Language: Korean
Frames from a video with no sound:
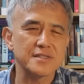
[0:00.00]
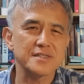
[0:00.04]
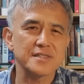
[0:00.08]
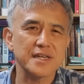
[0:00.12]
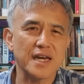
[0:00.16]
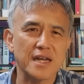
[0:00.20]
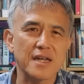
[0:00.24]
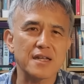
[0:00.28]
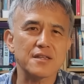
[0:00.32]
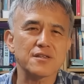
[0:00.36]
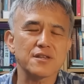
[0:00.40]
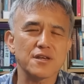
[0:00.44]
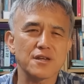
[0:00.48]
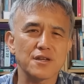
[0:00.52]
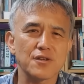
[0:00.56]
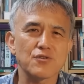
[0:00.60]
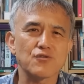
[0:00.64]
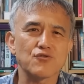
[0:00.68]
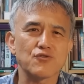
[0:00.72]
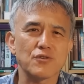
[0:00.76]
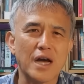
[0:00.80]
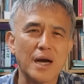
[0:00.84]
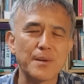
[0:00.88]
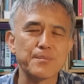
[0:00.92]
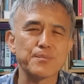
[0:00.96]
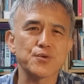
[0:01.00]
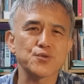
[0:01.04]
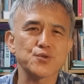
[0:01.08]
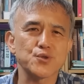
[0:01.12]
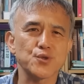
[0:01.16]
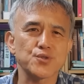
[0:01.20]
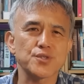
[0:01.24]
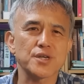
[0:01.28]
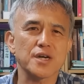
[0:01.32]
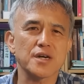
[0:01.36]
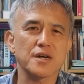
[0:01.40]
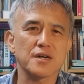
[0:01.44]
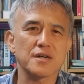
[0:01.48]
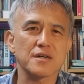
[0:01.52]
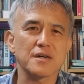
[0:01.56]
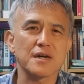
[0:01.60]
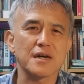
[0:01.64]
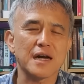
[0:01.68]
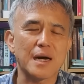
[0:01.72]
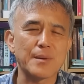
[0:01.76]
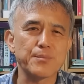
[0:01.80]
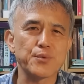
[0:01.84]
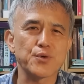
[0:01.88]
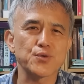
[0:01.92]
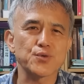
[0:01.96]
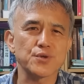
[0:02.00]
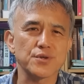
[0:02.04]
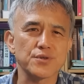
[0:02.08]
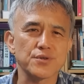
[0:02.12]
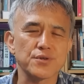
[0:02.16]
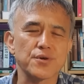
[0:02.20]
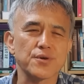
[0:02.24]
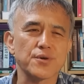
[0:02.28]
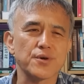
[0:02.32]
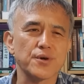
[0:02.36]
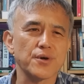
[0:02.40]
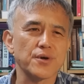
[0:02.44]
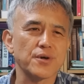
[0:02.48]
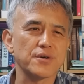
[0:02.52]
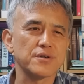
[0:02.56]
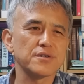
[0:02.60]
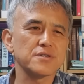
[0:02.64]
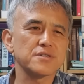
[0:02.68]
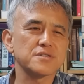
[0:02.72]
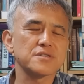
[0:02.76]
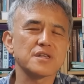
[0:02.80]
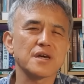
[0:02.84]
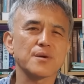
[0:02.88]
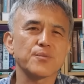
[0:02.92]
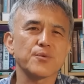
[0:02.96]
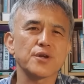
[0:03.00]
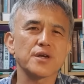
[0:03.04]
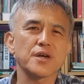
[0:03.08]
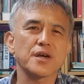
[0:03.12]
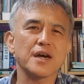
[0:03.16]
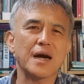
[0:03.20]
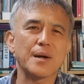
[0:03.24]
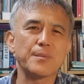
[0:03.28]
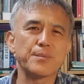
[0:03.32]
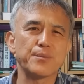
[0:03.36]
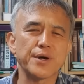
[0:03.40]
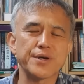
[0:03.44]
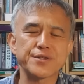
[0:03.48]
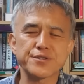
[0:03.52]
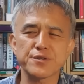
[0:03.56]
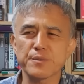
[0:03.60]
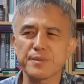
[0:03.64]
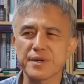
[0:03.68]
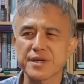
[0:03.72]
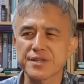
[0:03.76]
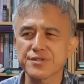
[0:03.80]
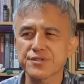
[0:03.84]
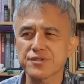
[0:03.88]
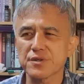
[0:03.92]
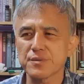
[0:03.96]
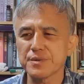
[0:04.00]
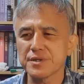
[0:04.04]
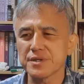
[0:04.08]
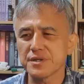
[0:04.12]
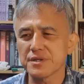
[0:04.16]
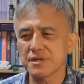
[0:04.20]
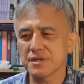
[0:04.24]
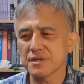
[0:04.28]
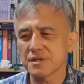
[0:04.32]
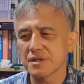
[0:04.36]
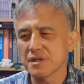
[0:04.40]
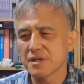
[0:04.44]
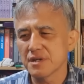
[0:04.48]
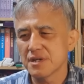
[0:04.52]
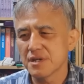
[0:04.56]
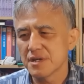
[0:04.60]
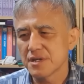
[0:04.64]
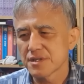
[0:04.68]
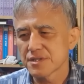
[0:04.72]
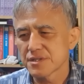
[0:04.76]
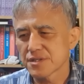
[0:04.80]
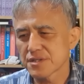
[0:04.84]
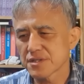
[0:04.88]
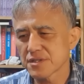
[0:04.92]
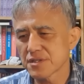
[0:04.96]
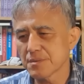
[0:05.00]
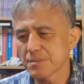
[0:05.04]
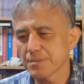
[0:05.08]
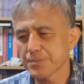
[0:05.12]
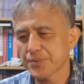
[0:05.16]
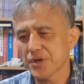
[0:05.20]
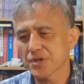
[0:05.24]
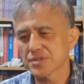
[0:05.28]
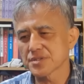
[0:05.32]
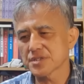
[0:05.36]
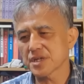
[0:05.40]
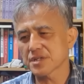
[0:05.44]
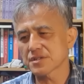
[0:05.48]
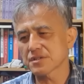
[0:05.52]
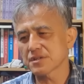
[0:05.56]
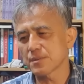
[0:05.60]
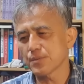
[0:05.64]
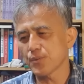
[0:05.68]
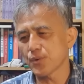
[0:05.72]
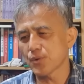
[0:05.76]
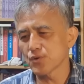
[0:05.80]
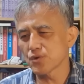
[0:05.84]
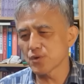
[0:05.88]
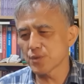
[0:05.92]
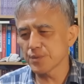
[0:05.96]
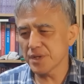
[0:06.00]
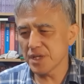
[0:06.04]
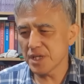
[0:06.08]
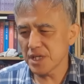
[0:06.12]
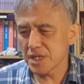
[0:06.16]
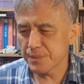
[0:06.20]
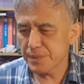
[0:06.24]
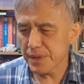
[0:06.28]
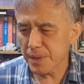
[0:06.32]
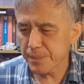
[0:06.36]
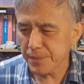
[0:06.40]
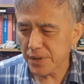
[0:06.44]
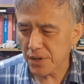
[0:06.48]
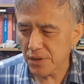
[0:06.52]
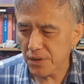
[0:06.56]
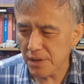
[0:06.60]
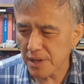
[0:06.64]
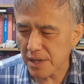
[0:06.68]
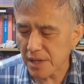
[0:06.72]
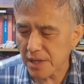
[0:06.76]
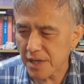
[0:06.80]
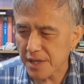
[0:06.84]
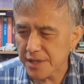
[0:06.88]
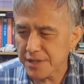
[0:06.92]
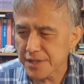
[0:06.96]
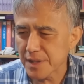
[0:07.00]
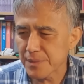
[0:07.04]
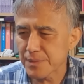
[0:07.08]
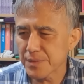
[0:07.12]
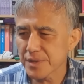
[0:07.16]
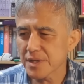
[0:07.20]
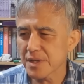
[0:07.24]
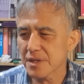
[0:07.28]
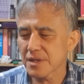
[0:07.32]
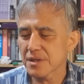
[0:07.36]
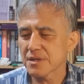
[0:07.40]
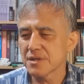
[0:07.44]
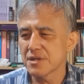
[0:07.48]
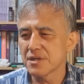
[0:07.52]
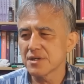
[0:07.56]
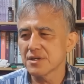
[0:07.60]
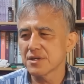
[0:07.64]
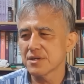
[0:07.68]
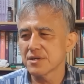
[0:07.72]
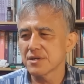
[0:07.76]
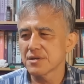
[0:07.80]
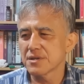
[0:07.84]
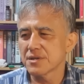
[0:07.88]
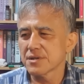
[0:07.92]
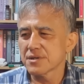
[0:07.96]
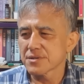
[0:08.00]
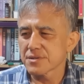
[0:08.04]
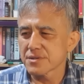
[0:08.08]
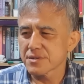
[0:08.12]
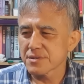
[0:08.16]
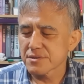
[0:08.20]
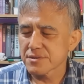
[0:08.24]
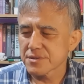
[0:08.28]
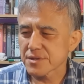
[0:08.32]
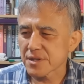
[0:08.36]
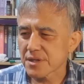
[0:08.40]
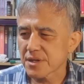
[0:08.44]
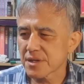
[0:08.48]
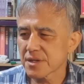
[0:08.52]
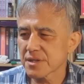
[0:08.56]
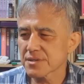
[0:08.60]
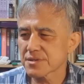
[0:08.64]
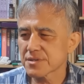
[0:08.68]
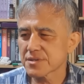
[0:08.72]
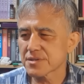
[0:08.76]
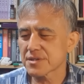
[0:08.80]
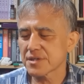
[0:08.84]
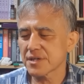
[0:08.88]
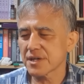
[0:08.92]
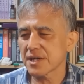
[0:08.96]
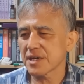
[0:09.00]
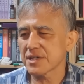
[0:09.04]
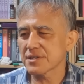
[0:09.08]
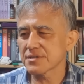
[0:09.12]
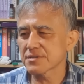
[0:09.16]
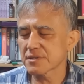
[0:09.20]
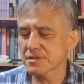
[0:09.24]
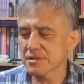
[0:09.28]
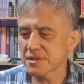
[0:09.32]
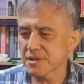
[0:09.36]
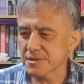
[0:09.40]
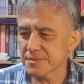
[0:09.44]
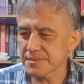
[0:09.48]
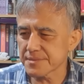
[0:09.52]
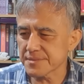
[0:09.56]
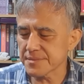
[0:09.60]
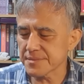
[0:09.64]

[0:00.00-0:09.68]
잘했다는 안보조차가 안보도 그렇고요. 그리고 그러다 보니까 안보에서 맹점이 지금 병장들 봉급이 200만 원 가까이 됩니다. 제가 제 아들을